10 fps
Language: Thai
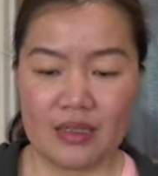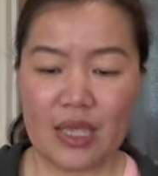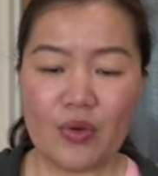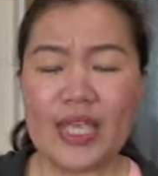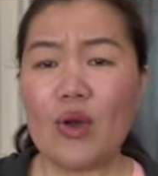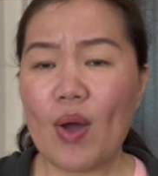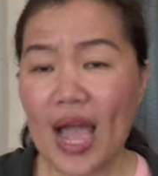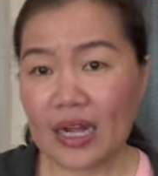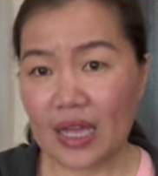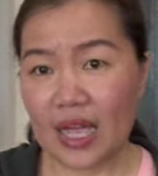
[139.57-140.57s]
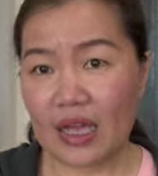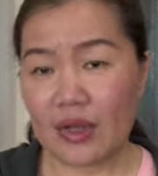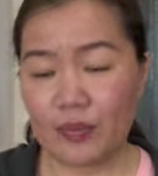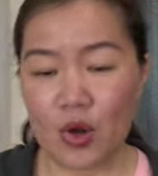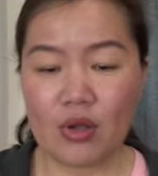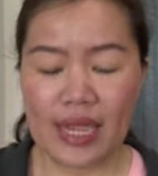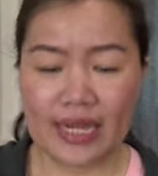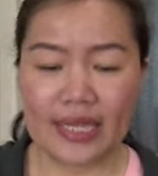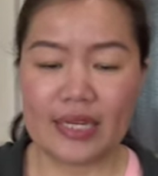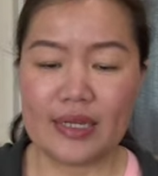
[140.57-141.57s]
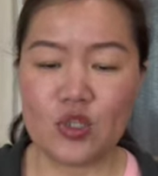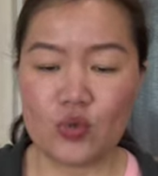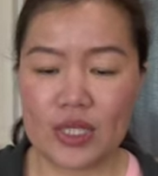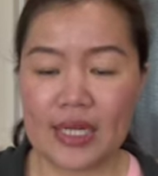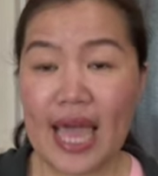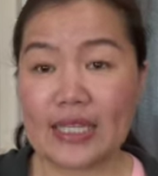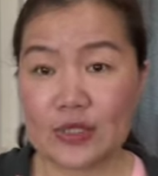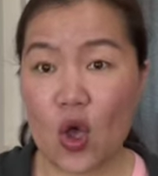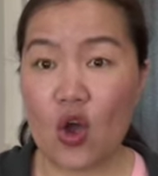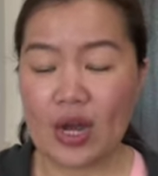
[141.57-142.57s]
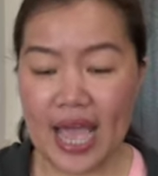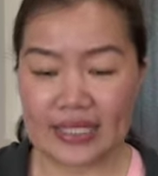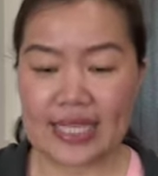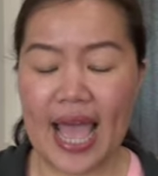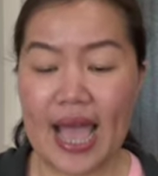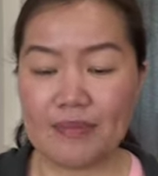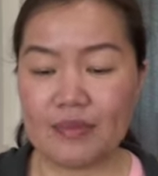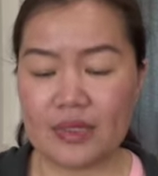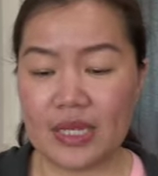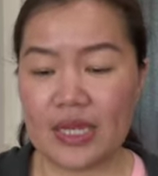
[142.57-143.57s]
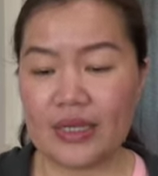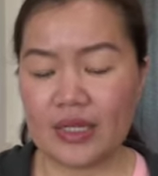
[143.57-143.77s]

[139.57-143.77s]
แต่ก็อย่างว่านะคะเพราะรายละเอียดนะอยู่ที่หน้าสองหน้าสามนะ